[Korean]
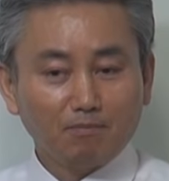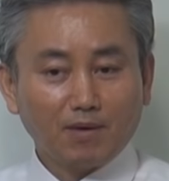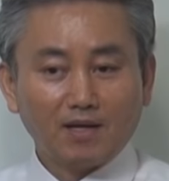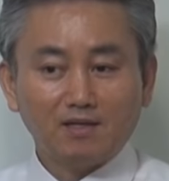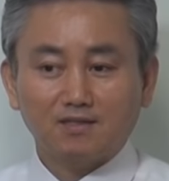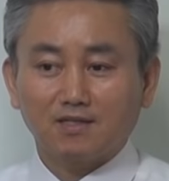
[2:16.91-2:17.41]

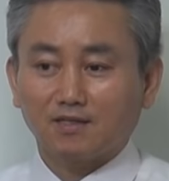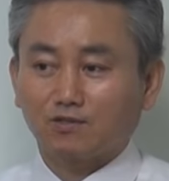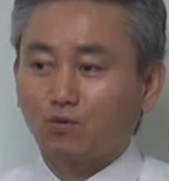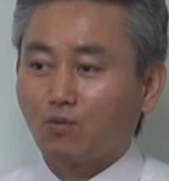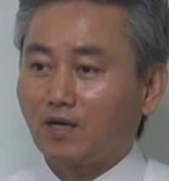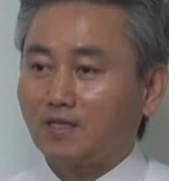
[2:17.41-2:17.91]
팔자
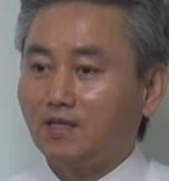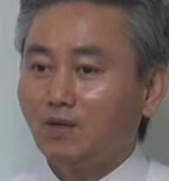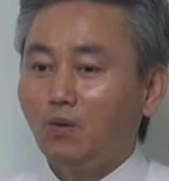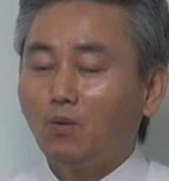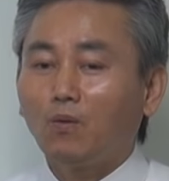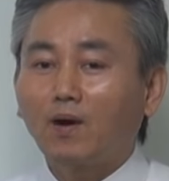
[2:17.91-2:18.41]
소관이
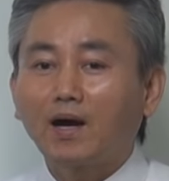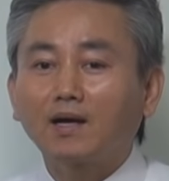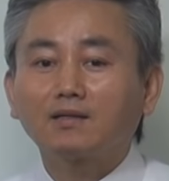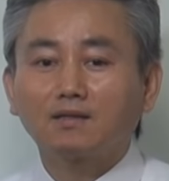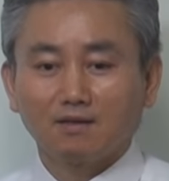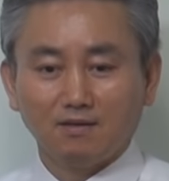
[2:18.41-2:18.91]

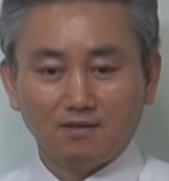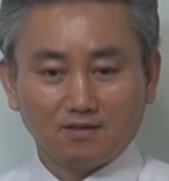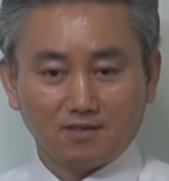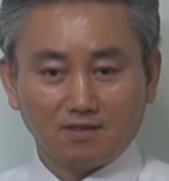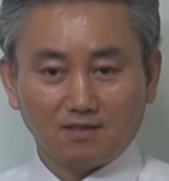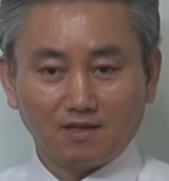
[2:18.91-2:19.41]
확
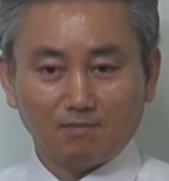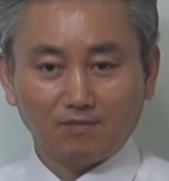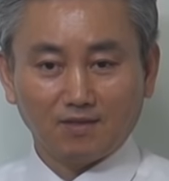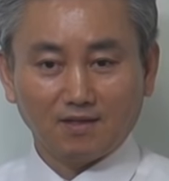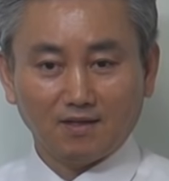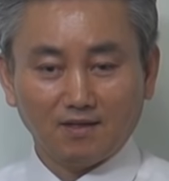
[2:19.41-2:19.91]

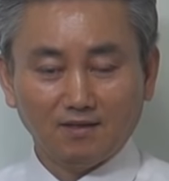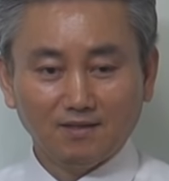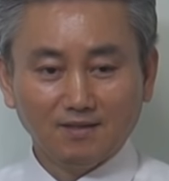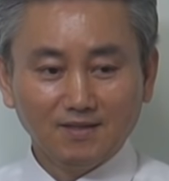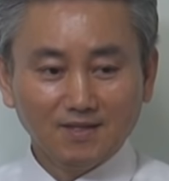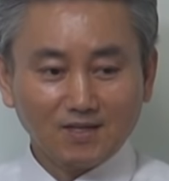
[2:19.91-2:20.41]
틀려진답니다.
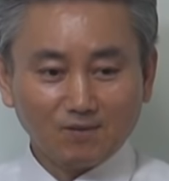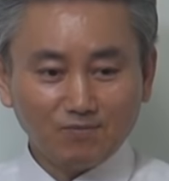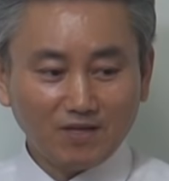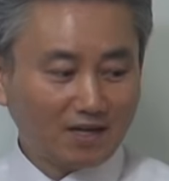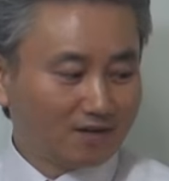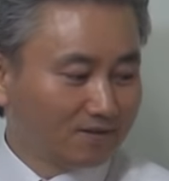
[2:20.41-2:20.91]
그럼
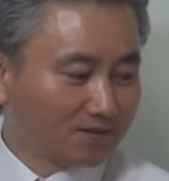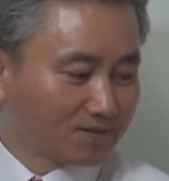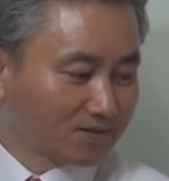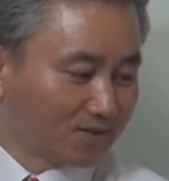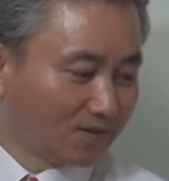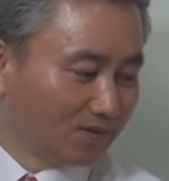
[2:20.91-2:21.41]
예를
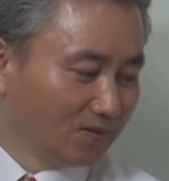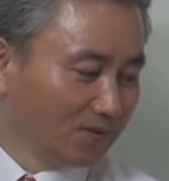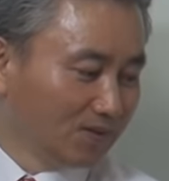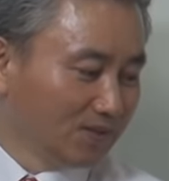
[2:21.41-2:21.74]
들어서,